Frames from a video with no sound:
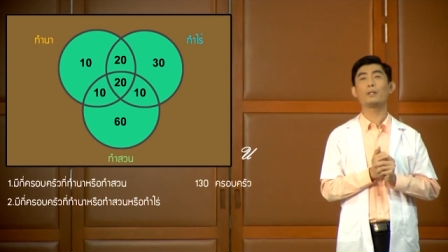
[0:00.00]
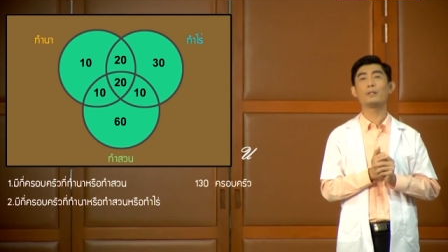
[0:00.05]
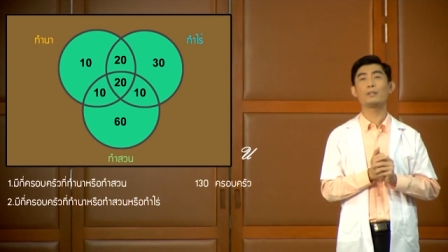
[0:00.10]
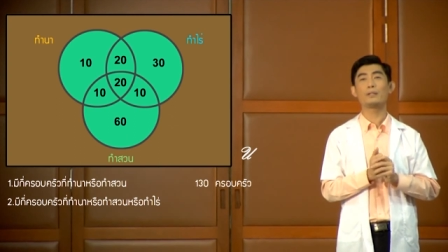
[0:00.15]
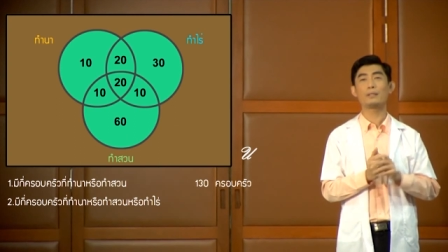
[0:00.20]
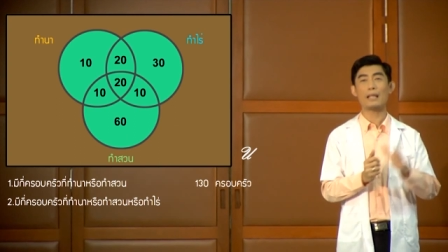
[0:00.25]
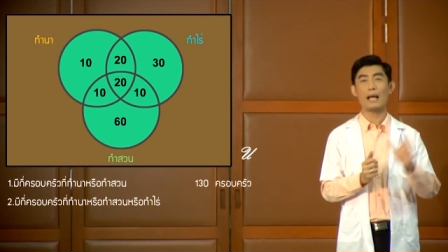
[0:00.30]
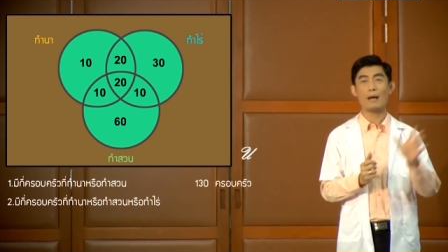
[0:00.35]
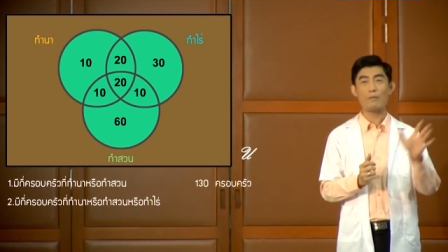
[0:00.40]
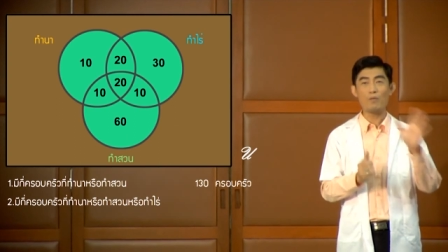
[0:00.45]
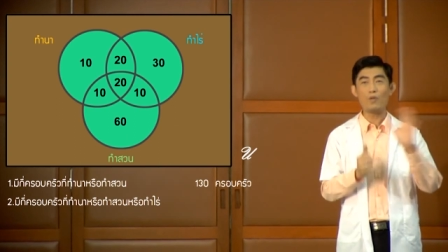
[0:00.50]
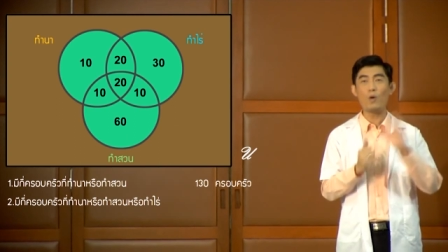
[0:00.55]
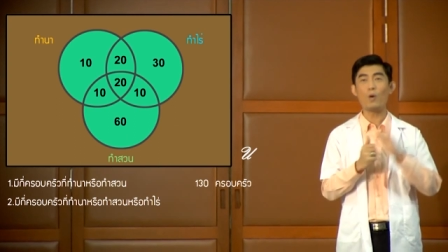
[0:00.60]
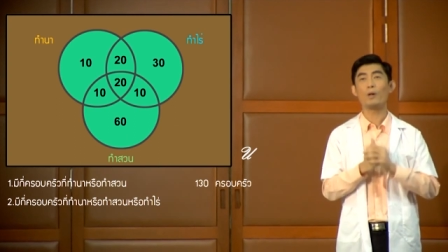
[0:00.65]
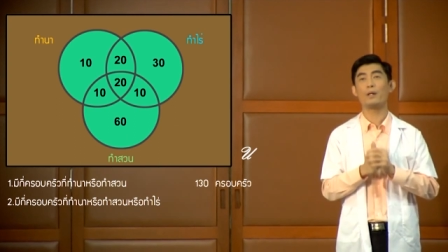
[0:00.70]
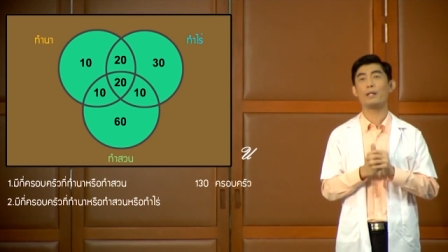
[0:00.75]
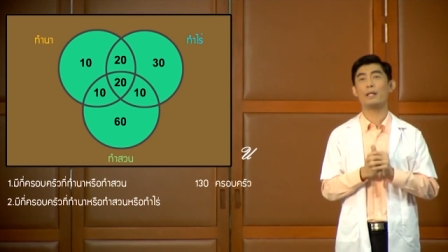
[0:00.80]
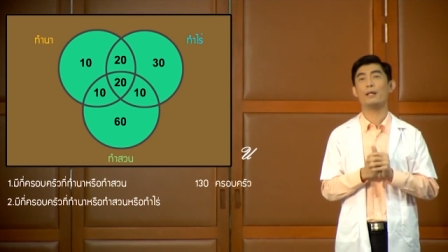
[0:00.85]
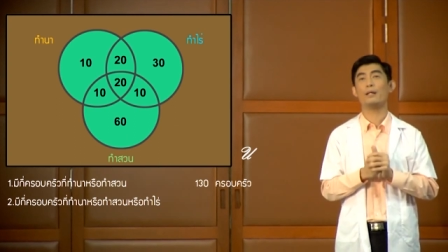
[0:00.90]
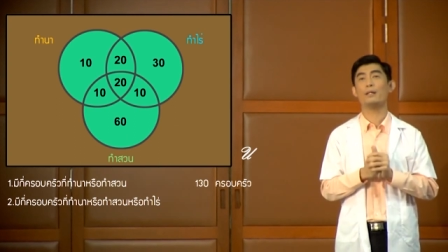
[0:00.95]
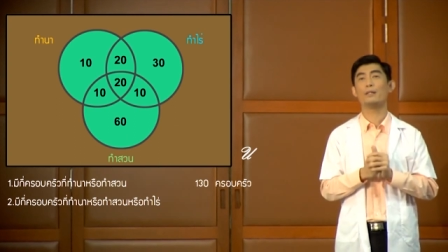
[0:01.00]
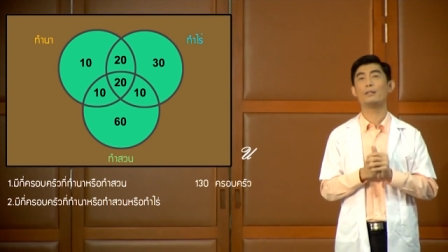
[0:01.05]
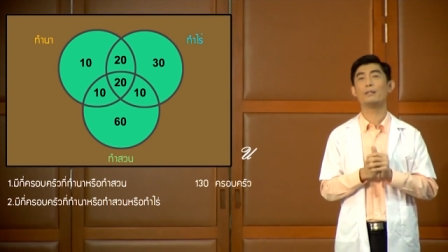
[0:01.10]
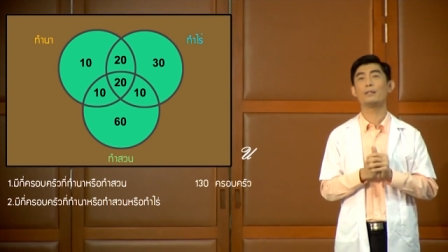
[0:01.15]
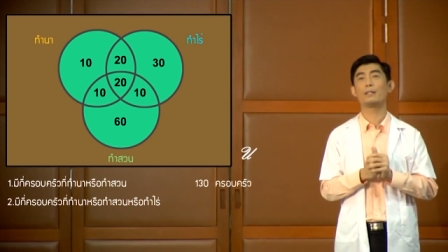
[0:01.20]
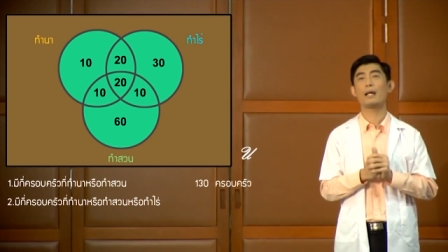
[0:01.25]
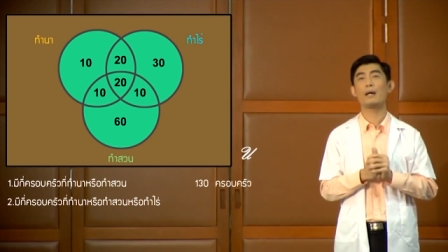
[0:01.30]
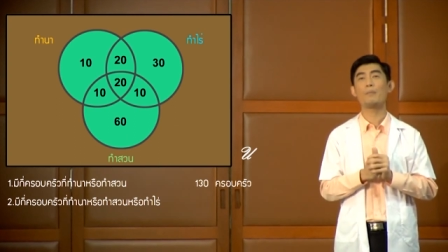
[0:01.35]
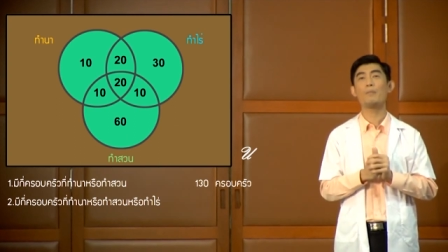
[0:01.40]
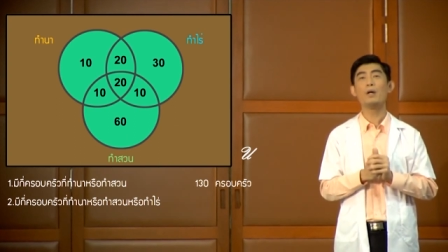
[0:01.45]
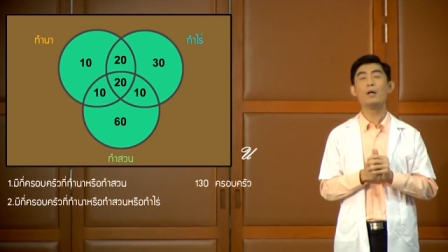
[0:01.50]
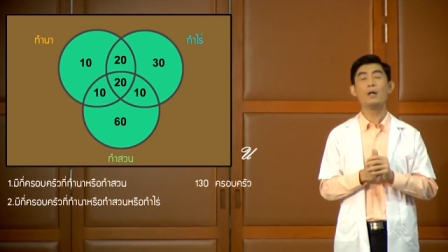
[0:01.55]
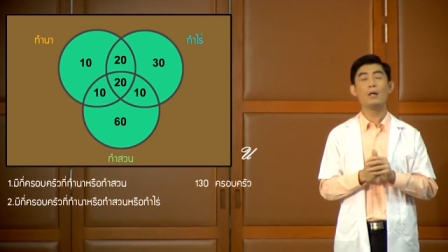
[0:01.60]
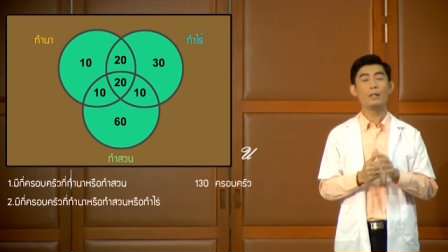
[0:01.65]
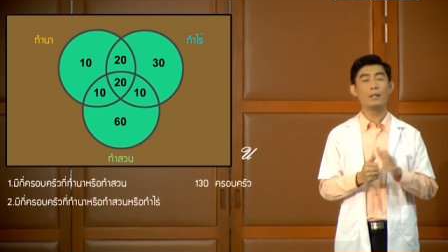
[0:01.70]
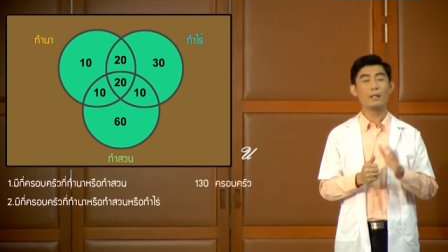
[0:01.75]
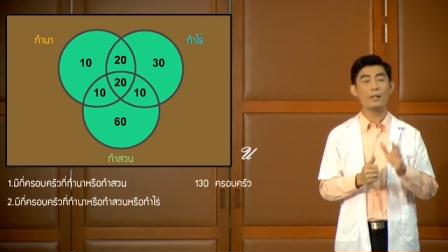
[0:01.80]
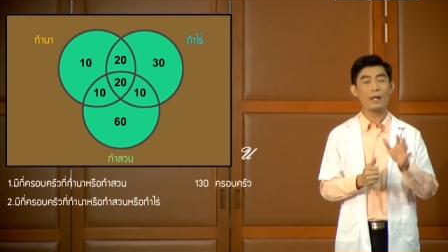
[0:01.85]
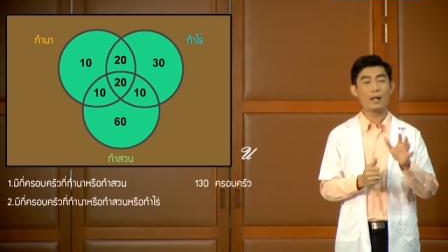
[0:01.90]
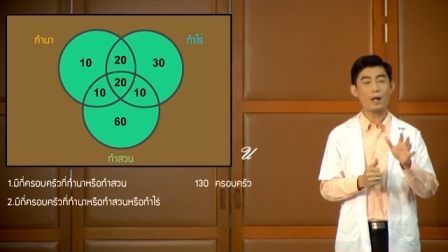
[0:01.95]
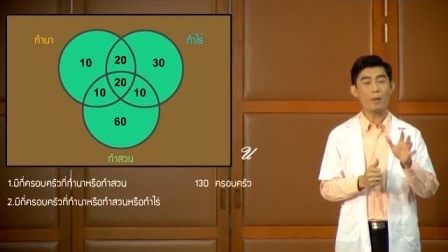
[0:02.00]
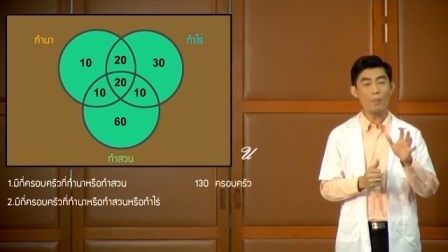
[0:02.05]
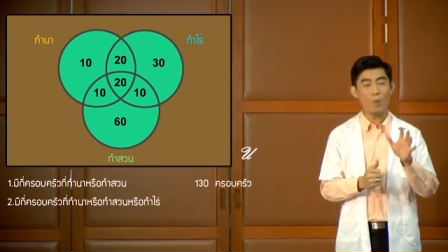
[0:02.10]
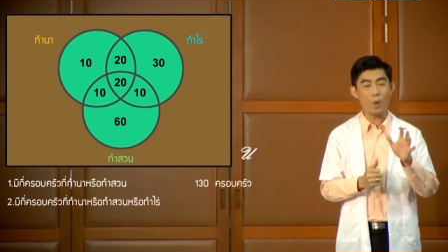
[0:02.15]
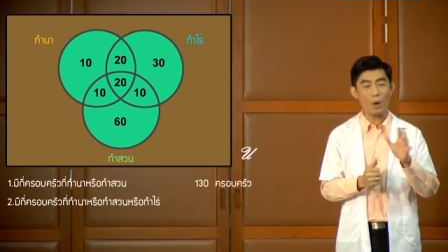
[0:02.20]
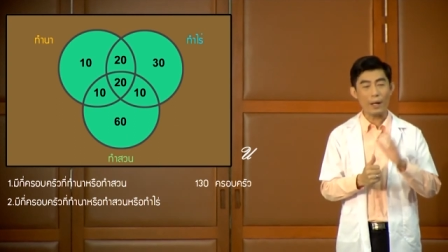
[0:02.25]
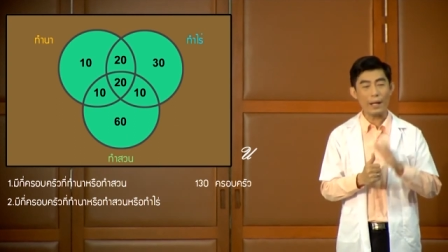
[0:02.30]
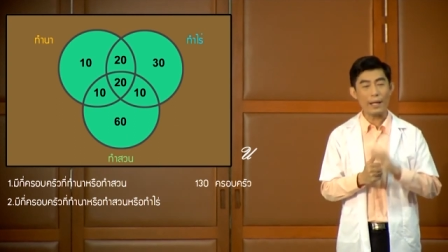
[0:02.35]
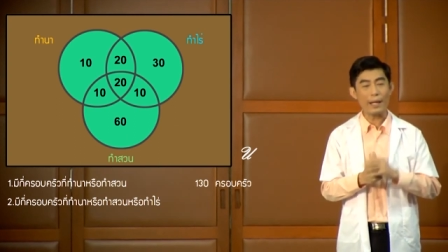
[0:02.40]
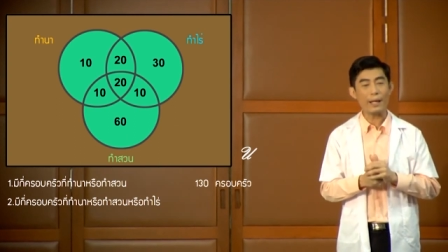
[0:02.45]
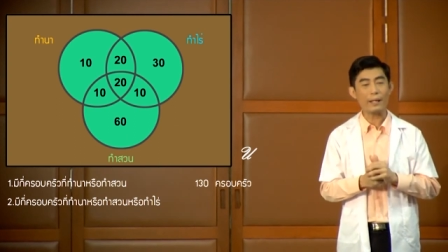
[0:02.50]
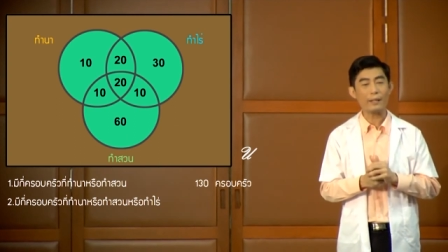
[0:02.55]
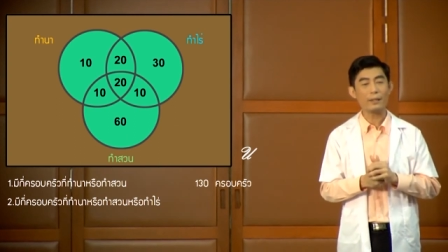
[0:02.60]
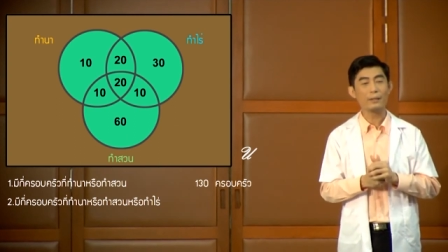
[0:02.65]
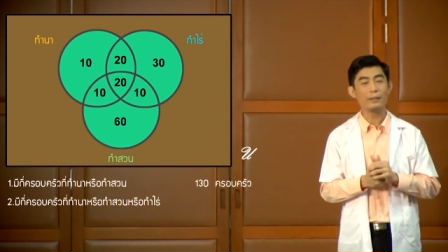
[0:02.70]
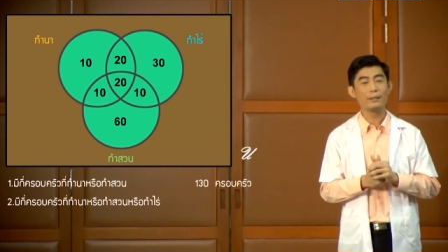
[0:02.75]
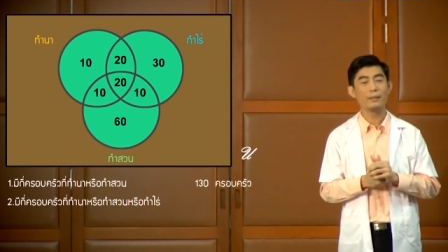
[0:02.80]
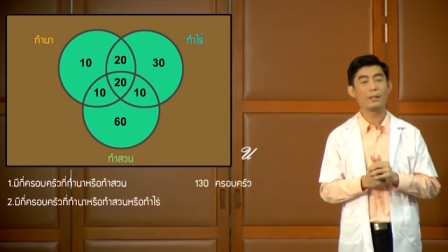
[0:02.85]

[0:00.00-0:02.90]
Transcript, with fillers: มด 3 วงเนี่ยนะครับนักเรียนก็บวกเลข